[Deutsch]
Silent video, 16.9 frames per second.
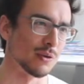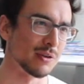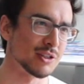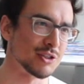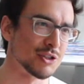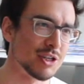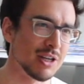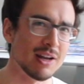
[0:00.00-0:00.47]
Und
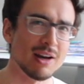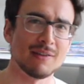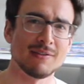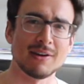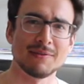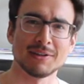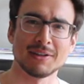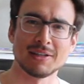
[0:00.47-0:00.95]
das
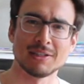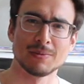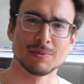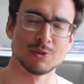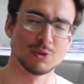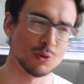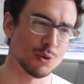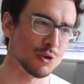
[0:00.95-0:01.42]
Skilager war einfach
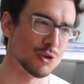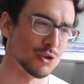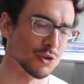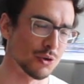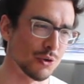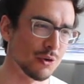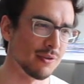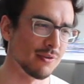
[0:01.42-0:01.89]
deshalb so
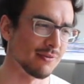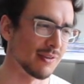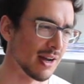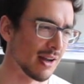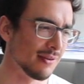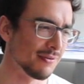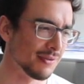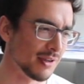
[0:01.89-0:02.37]
schön,
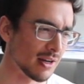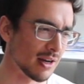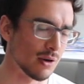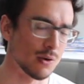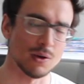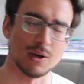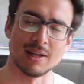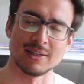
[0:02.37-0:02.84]
weil
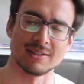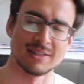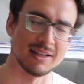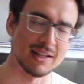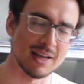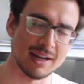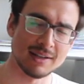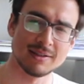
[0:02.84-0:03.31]
wir auch als
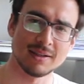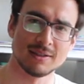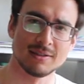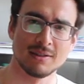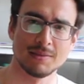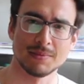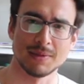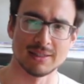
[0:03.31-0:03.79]

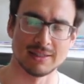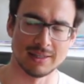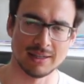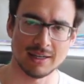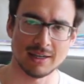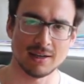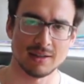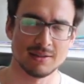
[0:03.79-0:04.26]
Leiterteam, als
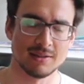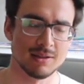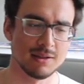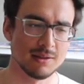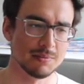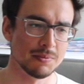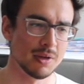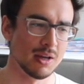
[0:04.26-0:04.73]

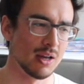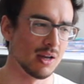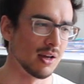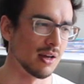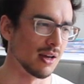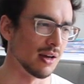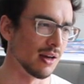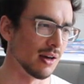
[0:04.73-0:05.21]
Lehrerteam
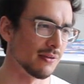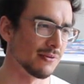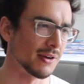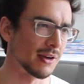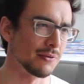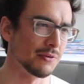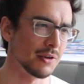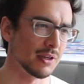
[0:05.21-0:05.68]

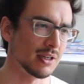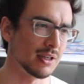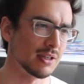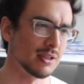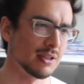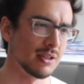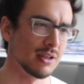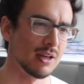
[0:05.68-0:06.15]
einfach
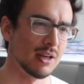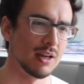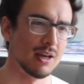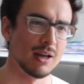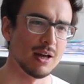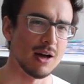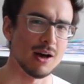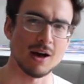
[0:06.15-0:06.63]
wirklich
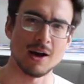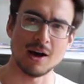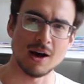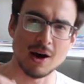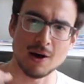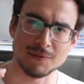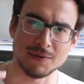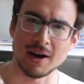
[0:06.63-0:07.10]

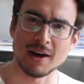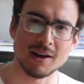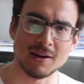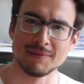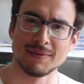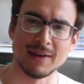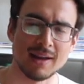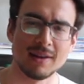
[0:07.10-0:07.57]
auf
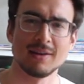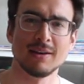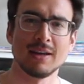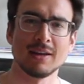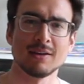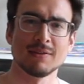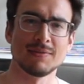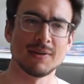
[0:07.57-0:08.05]
einer
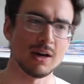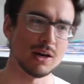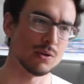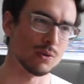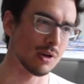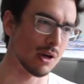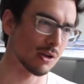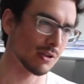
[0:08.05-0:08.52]
Wellenlänge
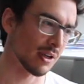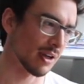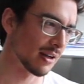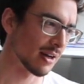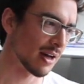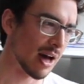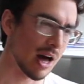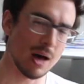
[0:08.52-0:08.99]
waren und auch
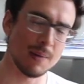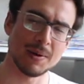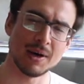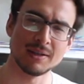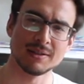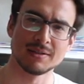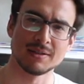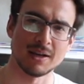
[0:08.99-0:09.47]
daran
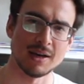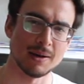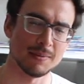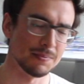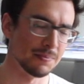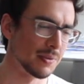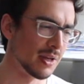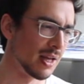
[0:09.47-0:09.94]
gearbeitet
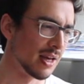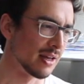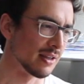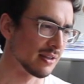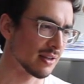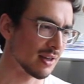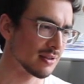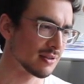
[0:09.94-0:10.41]
haben,
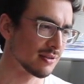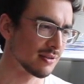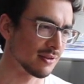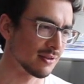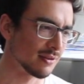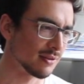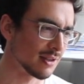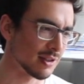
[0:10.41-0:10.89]

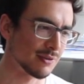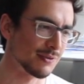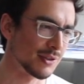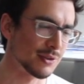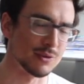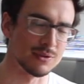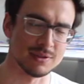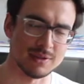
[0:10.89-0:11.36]
dass dass
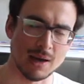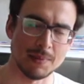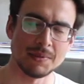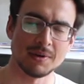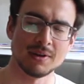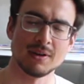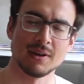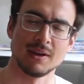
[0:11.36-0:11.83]
wir
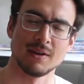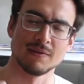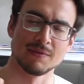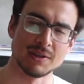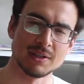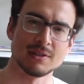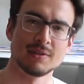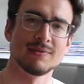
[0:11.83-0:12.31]
zusammen
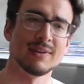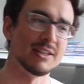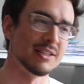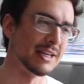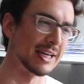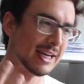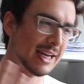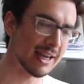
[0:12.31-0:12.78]
wissen,
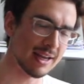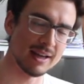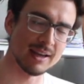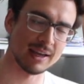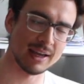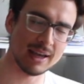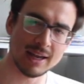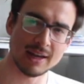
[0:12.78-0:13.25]
welche Re
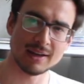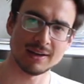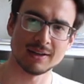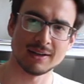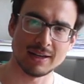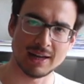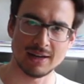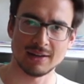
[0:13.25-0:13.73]

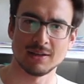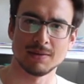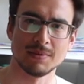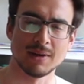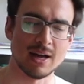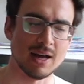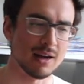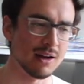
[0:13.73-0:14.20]
Regeln gelten
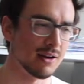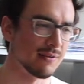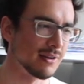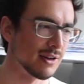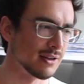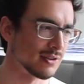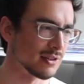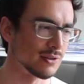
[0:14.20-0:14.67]
im
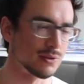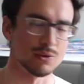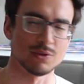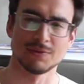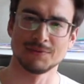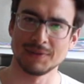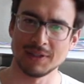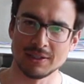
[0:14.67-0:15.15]
Lager, was ist
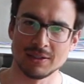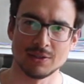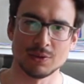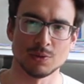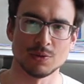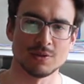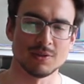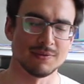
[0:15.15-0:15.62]
uns
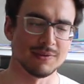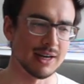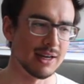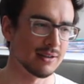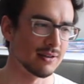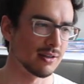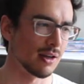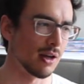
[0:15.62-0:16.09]
wichtig und so
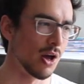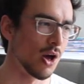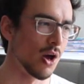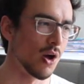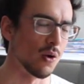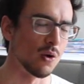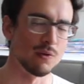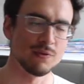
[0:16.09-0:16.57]
weiter.
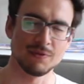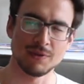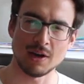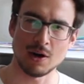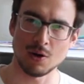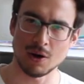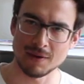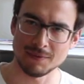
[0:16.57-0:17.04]
Und
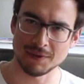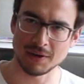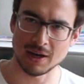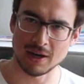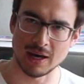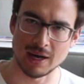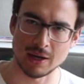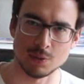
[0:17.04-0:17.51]
wir auch
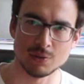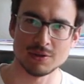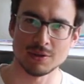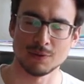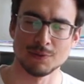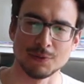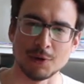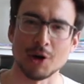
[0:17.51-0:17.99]
einfach an
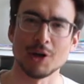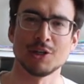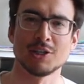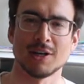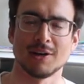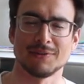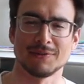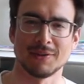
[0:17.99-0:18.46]
unseren
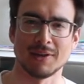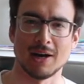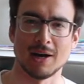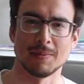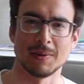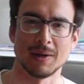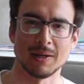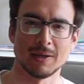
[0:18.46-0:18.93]
Freundschaften
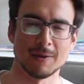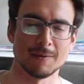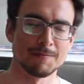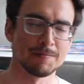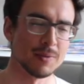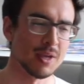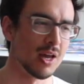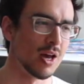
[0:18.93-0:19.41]
arbeiten.